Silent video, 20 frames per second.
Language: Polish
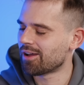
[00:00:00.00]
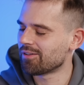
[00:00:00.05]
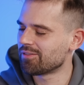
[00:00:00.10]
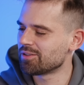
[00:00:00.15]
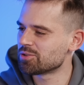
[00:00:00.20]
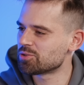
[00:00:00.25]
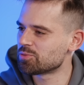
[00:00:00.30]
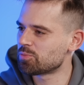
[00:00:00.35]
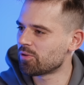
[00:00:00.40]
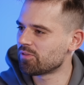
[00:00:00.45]
A
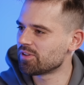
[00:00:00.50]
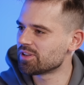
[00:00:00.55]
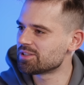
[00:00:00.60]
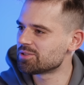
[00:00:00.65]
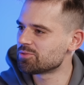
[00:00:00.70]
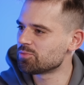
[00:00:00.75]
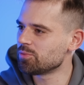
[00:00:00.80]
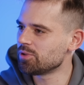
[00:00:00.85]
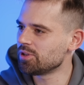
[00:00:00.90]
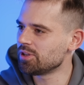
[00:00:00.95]
więc
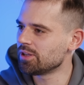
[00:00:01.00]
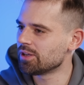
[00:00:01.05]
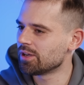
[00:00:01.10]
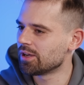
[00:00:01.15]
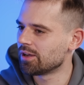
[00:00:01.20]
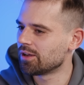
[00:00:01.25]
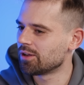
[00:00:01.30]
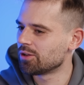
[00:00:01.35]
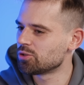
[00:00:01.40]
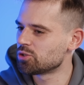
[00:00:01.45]
powiedz mi,
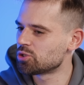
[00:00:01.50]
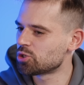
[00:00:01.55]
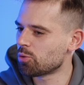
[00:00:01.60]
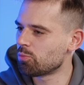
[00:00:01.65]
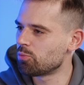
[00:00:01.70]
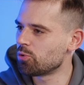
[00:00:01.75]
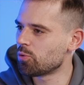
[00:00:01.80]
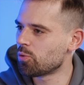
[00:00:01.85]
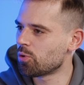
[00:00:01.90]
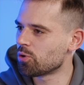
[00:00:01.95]
co
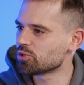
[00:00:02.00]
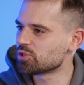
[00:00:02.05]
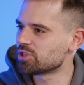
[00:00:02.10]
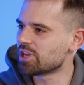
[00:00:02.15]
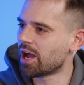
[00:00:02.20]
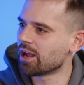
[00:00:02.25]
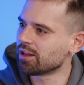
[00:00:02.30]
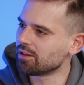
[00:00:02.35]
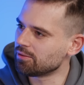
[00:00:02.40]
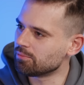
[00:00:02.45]
było
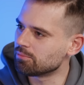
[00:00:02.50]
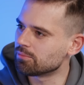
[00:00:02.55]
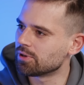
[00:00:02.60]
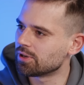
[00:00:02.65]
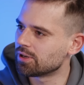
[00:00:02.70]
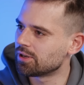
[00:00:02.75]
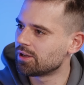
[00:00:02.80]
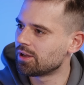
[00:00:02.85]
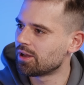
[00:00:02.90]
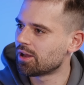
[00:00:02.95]
zanim
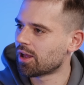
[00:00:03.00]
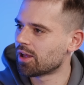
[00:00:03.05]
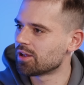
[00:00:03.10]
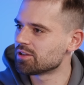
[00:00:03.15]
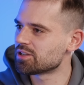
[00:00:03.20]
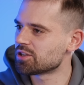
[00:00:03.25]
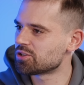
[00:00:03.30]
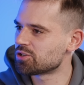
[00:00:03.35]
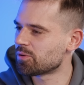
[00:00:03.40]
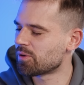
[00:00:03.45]

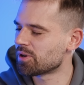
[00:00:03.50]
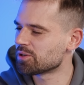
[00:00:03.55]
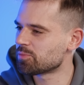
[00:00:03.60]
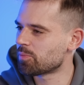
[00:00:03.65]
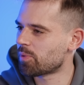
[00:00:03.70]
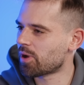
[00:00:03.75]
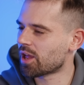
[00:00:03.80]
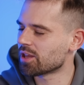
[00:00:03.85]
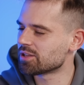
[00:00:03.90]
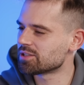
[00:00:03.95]
zaczęłaś
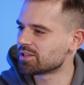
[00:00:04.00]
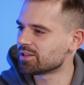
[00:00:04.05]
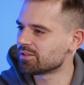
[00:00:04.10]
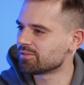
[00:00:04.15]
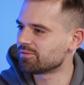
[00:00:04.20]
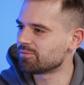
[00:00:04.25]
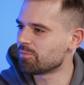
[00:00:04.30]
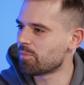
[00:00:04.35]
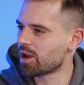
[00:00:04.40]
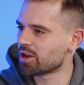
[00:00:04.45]
pracę
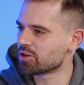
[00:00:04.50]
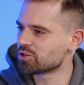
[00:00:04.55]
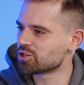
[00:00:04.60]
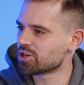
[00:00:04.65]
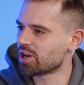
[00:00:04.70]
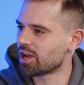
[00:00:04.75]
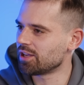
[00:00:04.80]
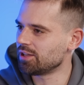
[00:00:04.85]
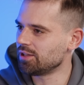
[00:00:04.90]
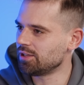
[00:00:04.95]
w
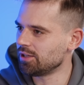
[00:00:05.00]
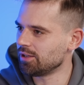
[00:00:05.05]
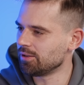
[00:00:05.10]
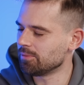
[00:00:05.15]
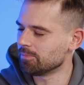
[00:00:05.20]
branży IT?